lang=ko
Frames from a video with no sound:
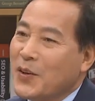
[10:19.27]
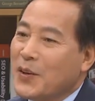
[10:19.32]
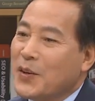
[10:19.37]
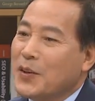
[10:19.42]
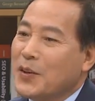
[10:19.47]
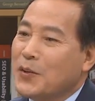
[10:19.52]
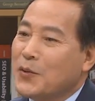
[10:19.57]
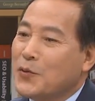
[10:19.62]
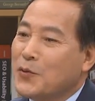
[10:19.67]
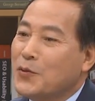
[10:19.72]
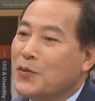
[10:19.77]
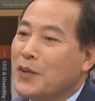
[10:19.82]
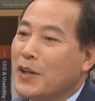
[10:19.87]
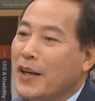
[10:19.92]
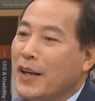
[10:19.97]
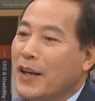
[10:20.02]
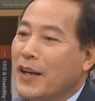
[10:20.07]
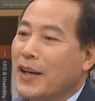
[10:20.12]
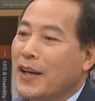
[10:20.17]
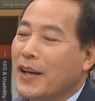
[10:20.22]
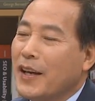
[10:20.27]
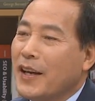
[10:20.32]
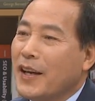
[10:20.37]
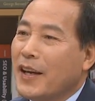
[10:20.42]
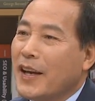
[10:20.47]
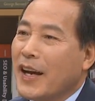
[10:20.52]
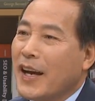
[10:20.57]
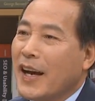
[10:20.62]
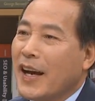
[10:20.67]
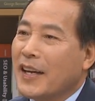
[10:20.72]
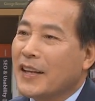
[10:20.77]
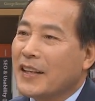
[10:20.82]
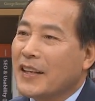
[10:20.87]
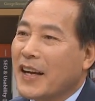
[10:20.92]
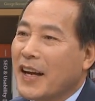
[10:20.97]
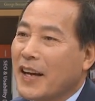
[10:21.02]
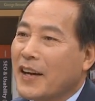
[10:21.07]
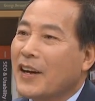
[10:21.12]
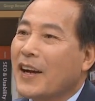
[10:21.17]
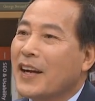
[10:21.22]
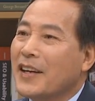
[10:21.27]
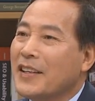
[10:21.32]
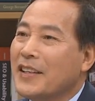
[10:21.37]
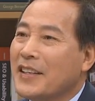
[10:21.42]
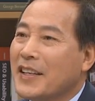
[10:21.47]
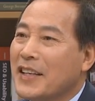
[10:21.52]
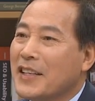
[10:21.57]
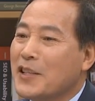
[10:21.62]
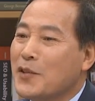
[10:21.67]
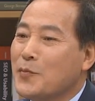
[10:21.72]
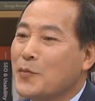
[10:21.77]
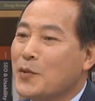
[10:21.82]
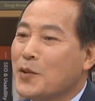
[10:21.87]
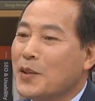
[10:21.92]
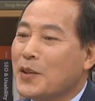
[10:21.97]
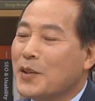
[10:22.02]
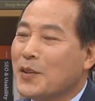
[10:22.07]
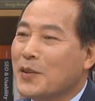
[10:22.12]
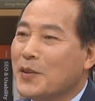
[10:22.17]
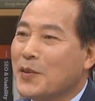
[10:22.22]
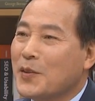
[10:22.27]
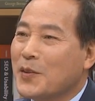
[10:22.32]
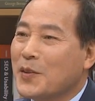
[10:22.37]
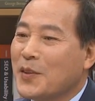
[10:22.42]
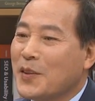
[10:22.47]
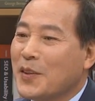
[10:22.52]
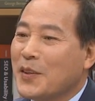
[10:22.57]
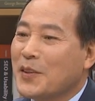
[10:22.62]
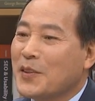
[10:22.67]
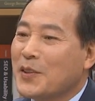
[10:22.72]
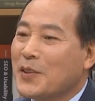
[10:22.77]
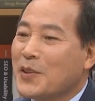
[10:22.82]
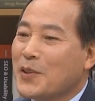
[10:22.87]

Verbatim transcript: 그 주위에 가까이 계신 분들은 네.